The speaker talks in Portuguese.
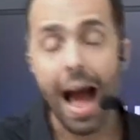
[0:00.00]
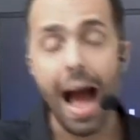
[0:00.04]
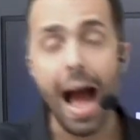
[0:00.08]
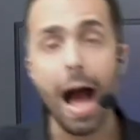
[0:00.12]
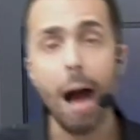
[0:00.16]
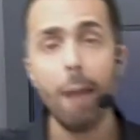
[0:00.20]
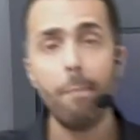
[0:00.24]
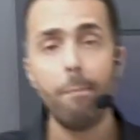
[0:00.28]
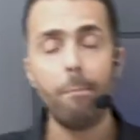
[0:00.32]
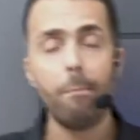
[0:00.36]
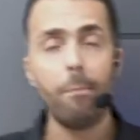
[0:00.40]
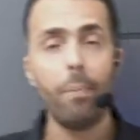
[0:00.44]

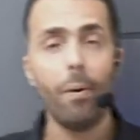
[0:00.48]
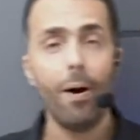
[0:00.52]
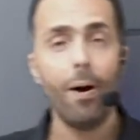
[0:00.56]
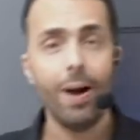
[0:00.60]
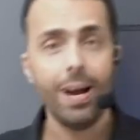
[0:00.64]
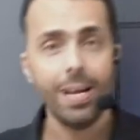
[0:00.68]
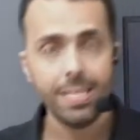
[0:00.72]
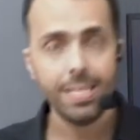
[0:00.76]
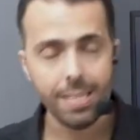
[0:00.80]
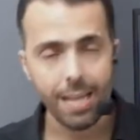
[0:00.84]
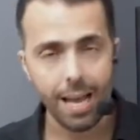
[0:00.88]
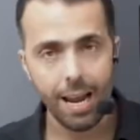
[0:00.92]

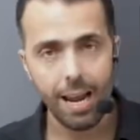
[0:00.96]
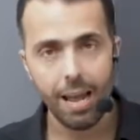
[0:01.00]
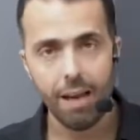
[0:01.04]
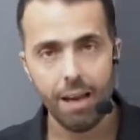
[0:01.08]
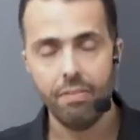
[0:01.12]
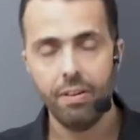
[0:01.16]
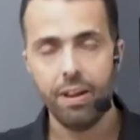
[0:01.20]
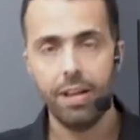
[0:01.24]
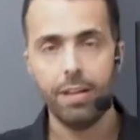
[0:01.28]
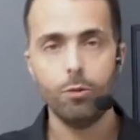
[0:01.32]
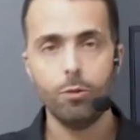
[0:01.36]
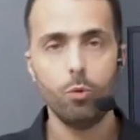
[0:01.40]
após a
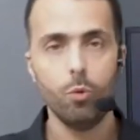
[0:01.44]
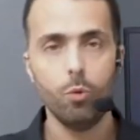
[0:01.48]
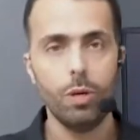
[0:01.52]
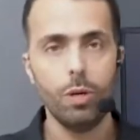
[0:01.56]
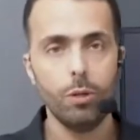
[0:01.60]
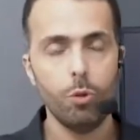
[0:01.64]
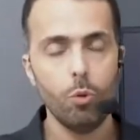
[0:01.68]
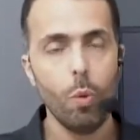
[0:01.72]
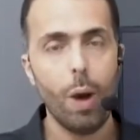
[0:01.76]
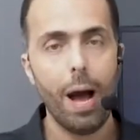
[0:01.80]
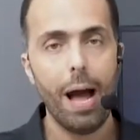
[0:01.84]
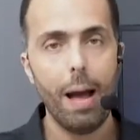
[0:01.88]

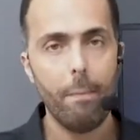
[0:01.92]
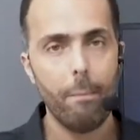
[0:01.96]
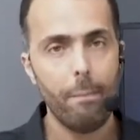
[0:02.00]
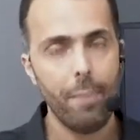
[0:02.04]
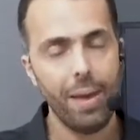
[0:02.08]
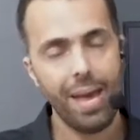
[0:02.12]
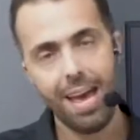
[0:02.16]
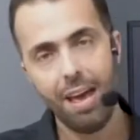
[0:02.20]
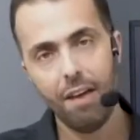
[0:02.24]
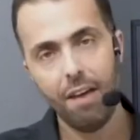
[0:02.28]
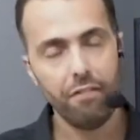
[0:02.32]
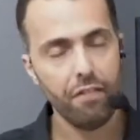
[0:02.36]
lavratura do
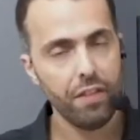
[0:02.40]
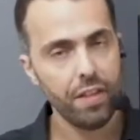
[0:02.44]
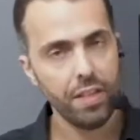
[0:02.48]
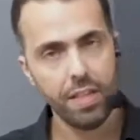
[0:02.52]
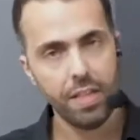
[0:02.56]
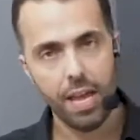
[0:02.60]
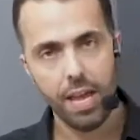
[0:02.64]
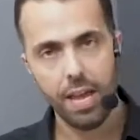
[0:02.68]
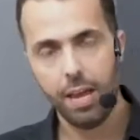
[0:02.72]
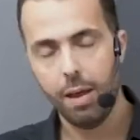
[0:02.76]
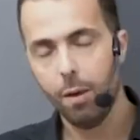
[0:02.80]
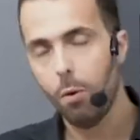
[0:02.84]

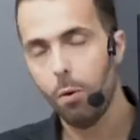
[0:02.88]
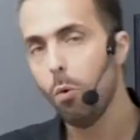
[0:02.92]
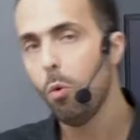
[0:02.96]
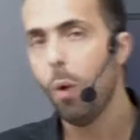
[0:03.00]
APFD,